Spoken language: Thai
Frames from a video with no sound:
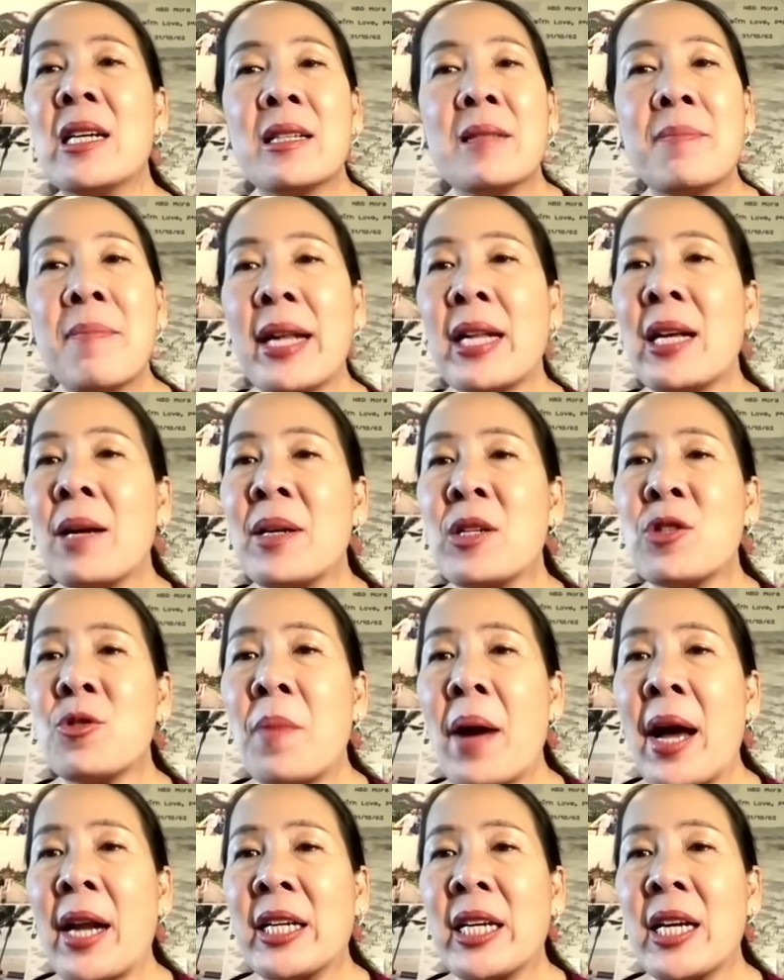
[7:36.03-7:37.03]
แม้แต่ปัจจุ
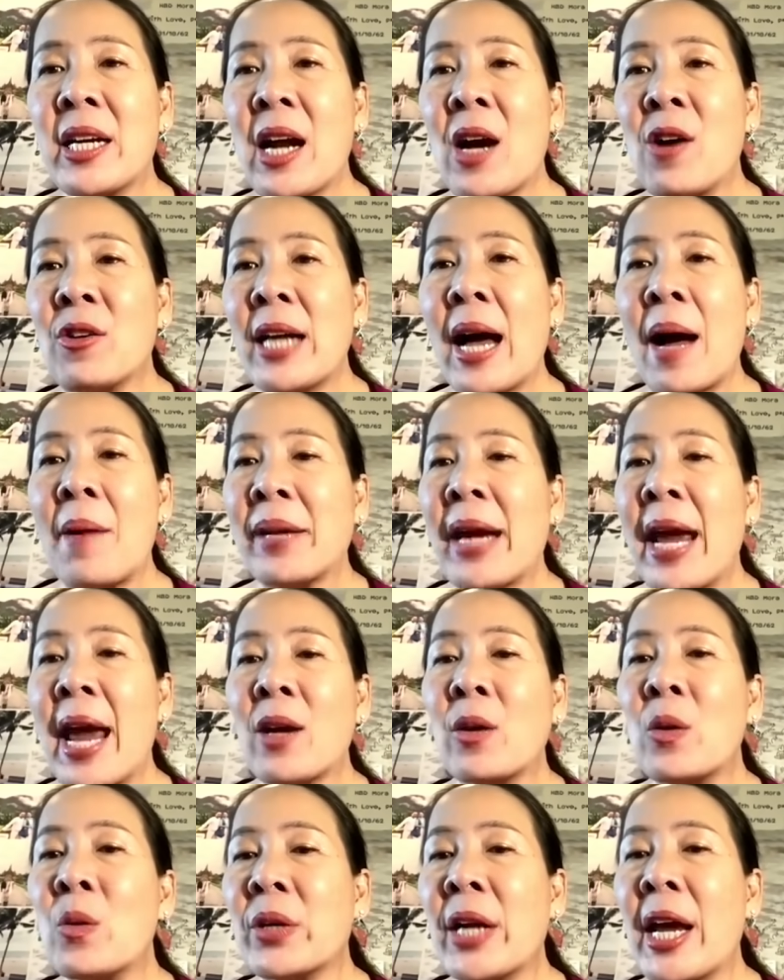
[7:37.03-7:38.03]
บันที่เราทำแค่
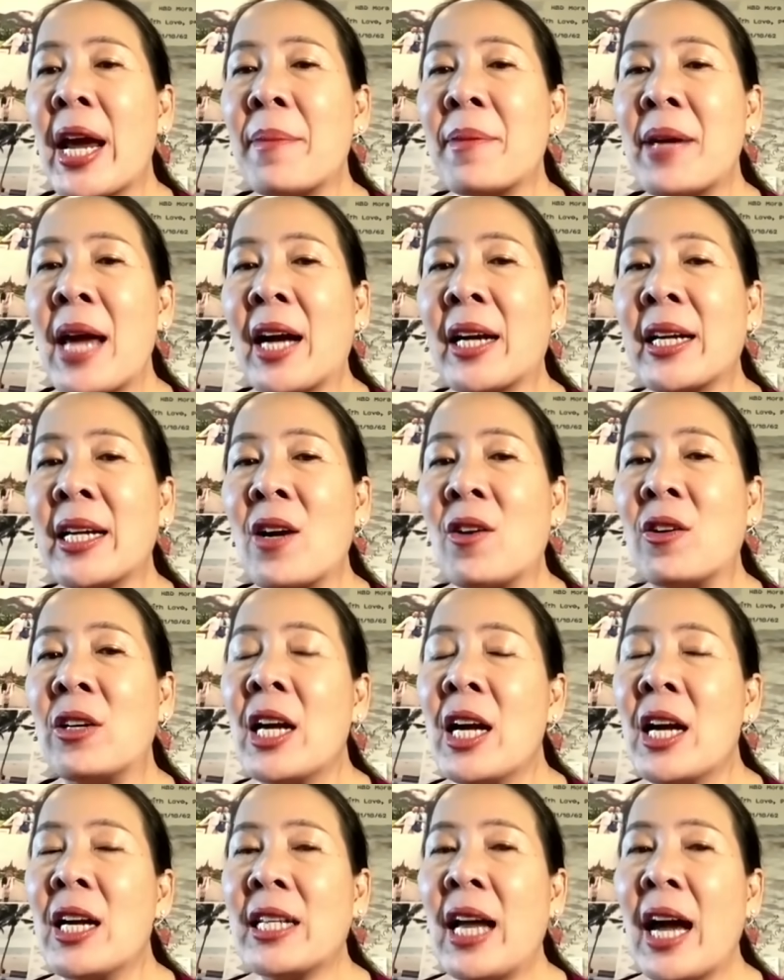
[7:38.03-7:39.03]
กรุงเทพอย่างเดียว
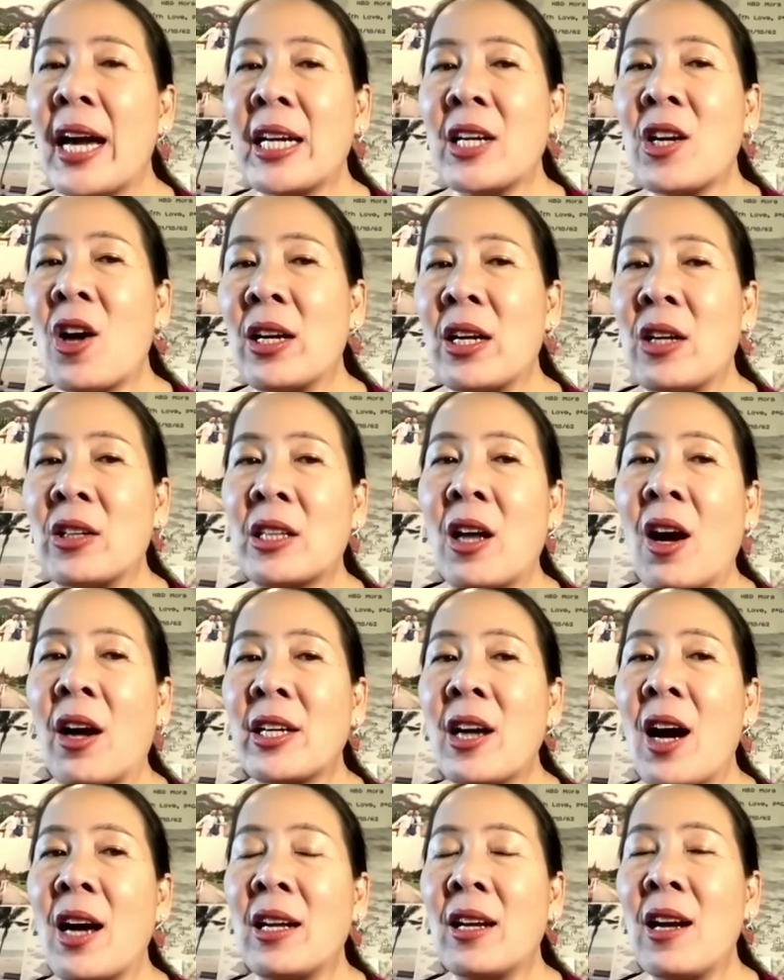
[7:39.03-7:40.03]
ถ้าอีกหน่อยเราต่อย
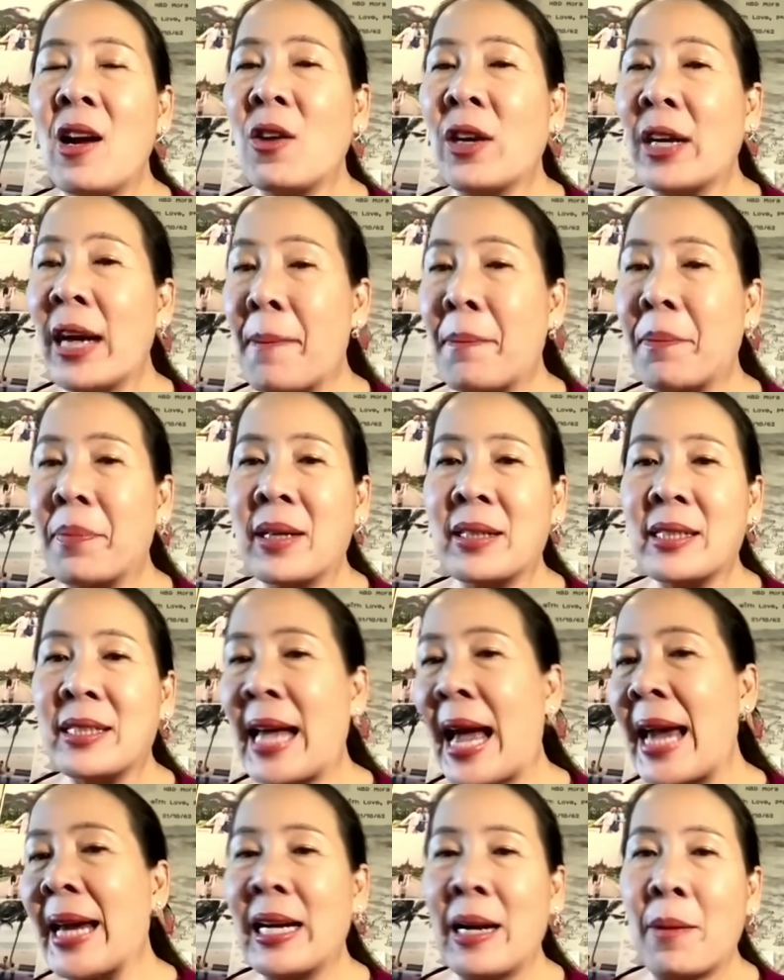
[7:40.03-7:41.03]
อดแล้วเรากลับซ้า
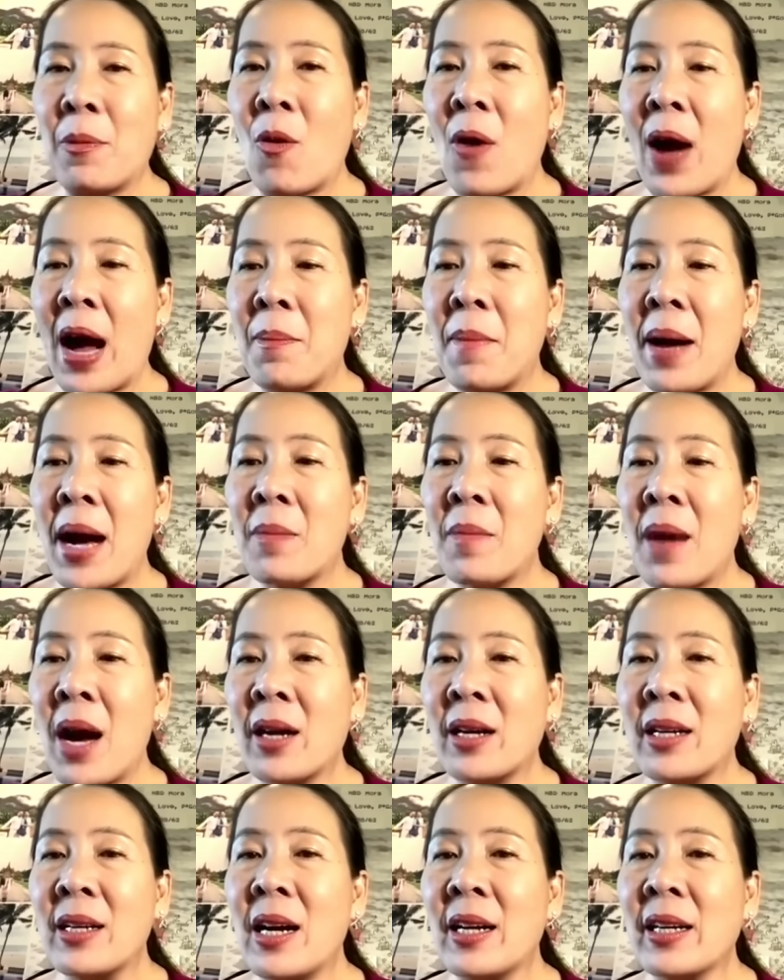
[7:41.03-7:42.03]
ยกลับขวาบ้างบาง
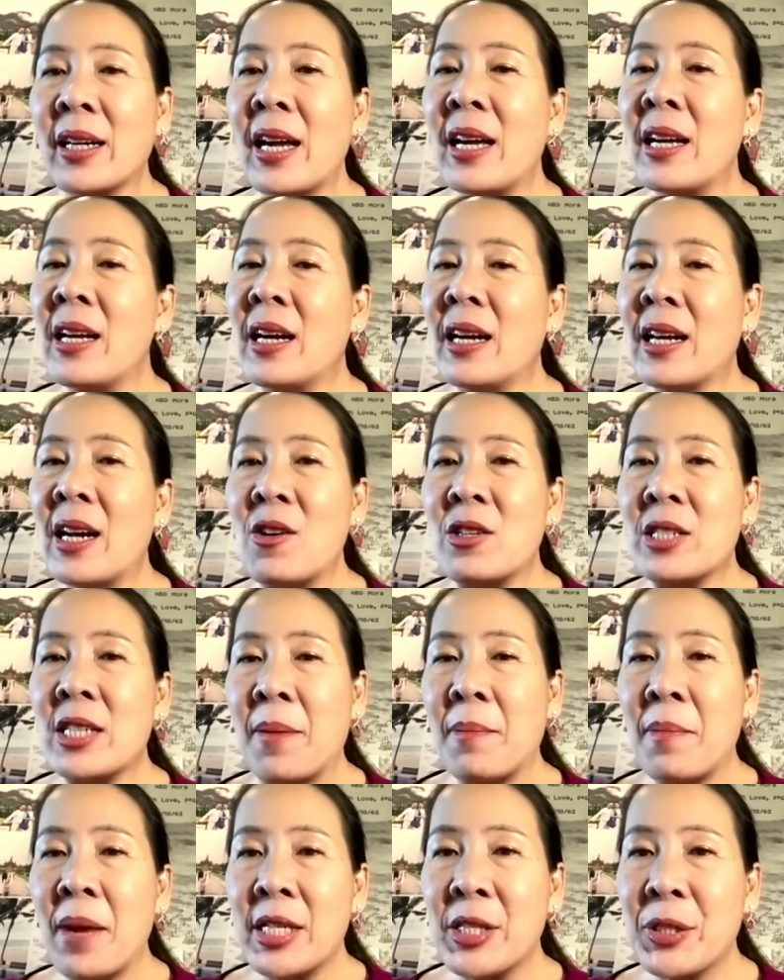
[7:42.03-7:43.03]
เรื่องเนี่ยเราสา
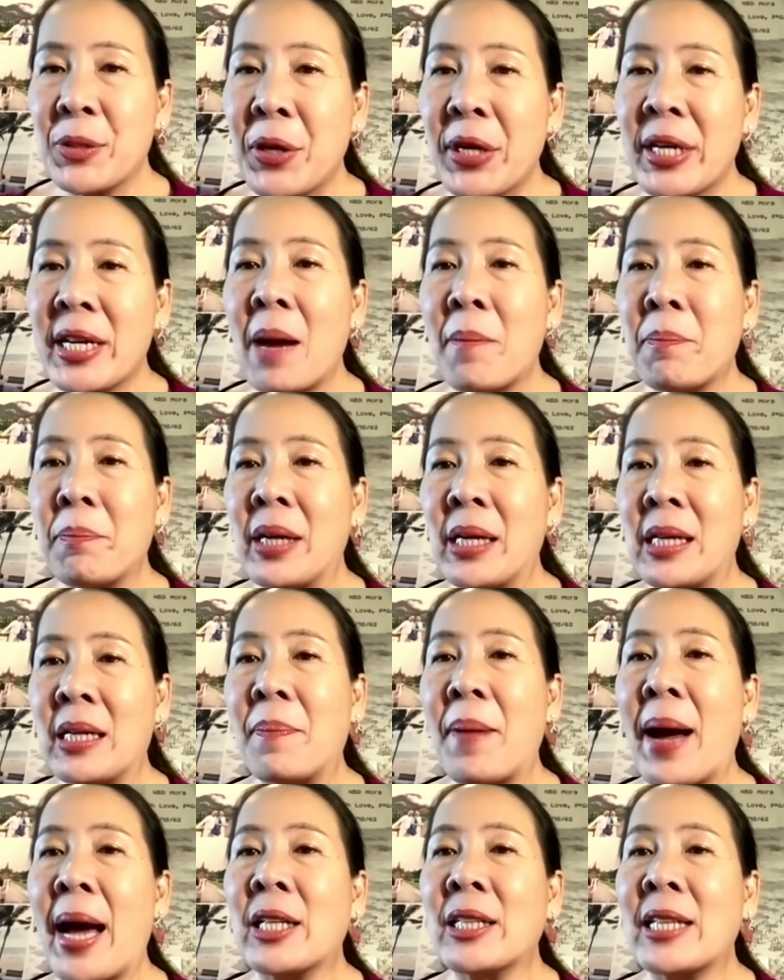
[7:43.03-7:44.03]
มารถช่วยนำผลิต
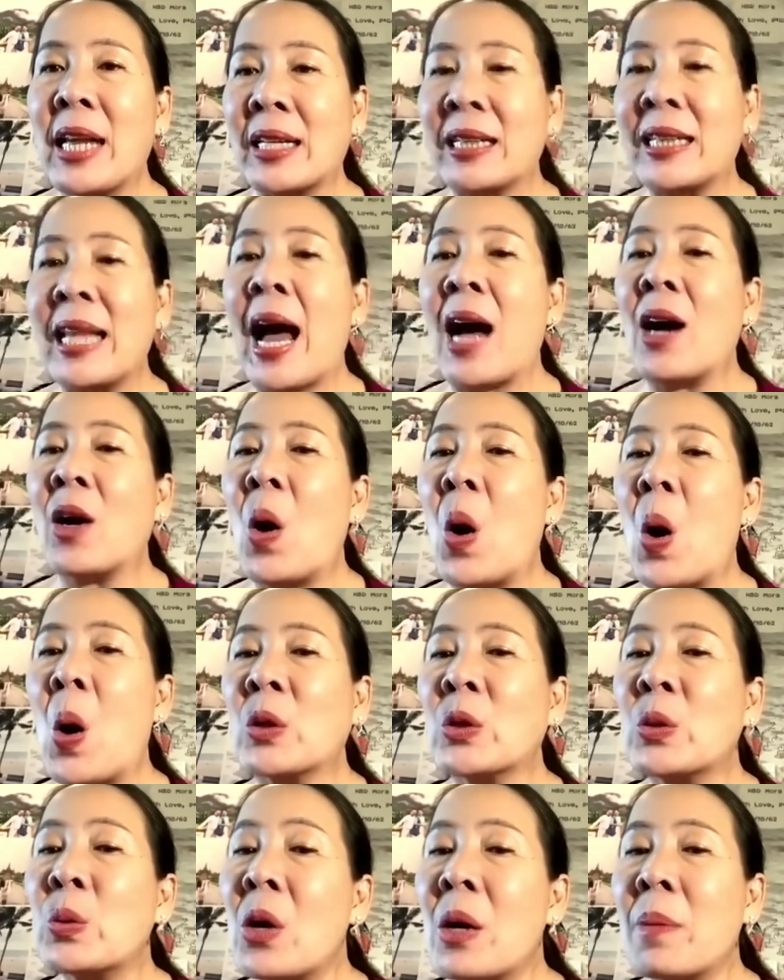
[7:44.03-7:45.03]
ภัณฑ์ต่าง ๆ ของ
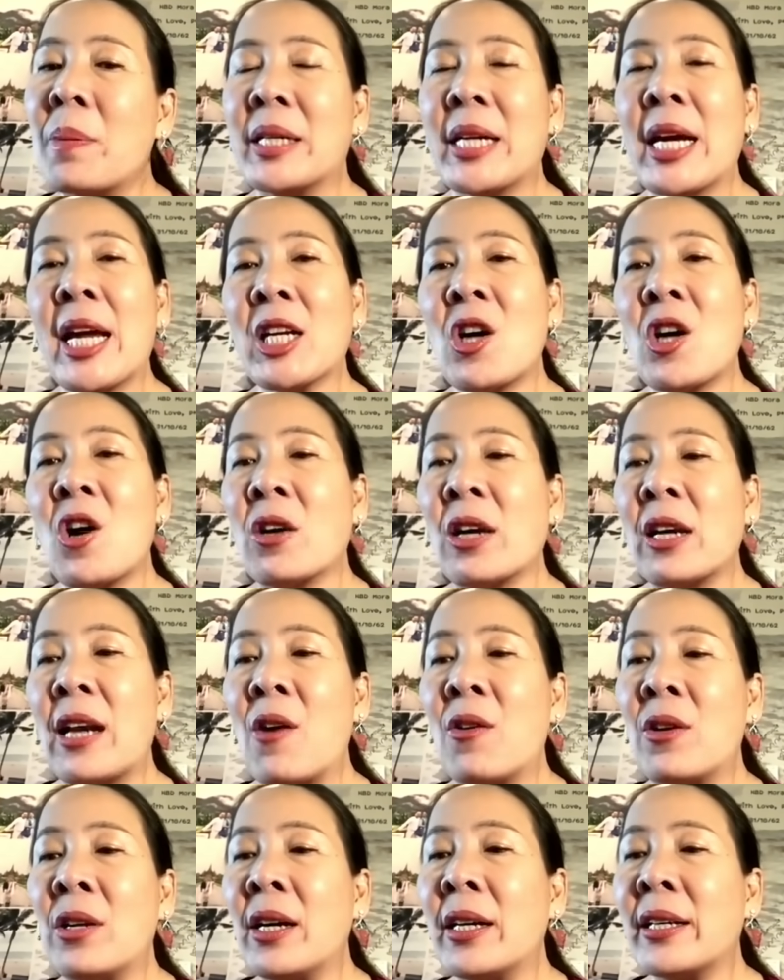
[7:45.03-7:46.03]
ทั่วประเทศของเรา
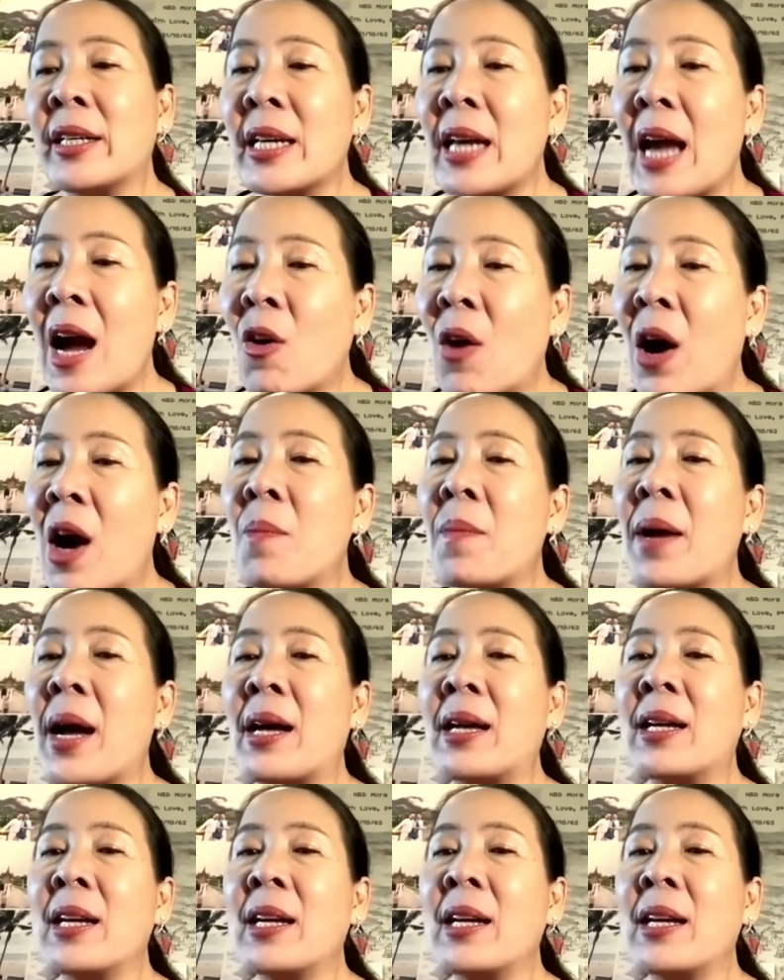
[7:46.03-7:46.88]
เลยที่เอาเข้ามา